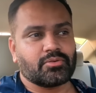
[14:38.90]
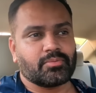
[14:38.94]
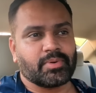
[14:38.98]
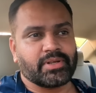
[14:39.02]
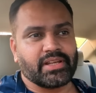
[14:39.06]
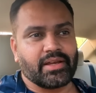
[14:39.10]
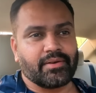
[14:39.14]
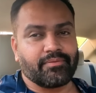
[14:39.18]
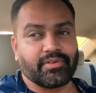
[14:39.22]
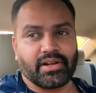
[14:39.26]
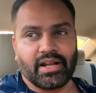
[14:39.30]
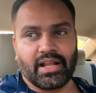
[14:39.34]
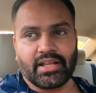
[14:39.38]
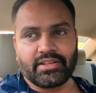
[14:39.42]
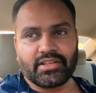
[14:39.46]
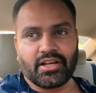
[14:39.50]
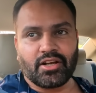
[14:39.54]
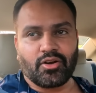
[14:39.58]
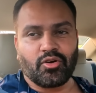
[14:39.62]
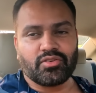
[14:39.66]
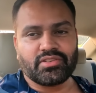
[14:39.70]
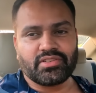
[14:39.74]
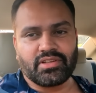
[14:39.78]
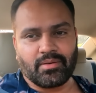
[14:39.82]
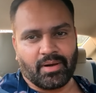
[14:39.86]
तो भैया फिर
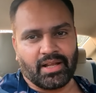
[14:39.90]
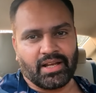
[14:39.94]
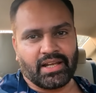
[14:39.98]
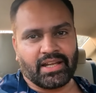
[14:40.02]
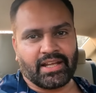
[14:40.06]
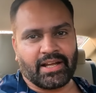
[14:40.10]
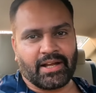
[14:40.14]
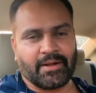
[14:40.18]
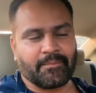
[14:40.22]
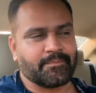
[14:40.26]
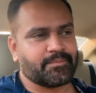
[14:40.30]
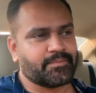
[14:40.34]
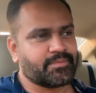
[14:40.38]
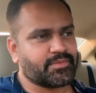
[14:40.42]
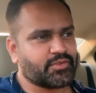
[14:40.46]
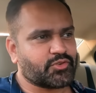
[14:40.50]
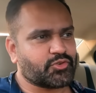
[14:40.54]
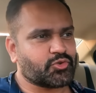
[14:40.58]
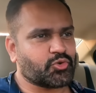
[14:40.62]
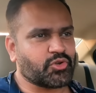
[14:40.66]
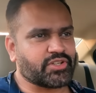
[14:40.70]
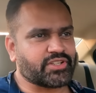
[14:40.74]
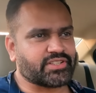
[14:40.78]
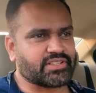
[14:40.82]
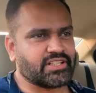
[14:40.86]
रायता कौन संभालेगा
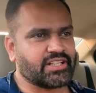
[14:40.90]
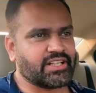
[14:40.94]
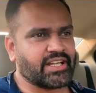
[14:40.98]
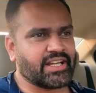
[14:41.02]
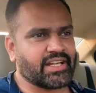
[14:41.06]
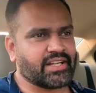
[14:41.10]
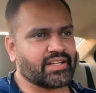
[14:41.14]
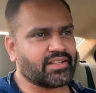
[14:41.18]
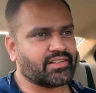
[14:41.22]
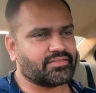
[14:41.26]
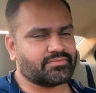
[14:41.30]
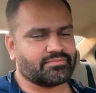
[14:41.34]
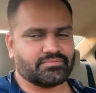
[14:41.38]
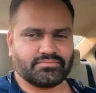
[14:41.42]
तो इसलिए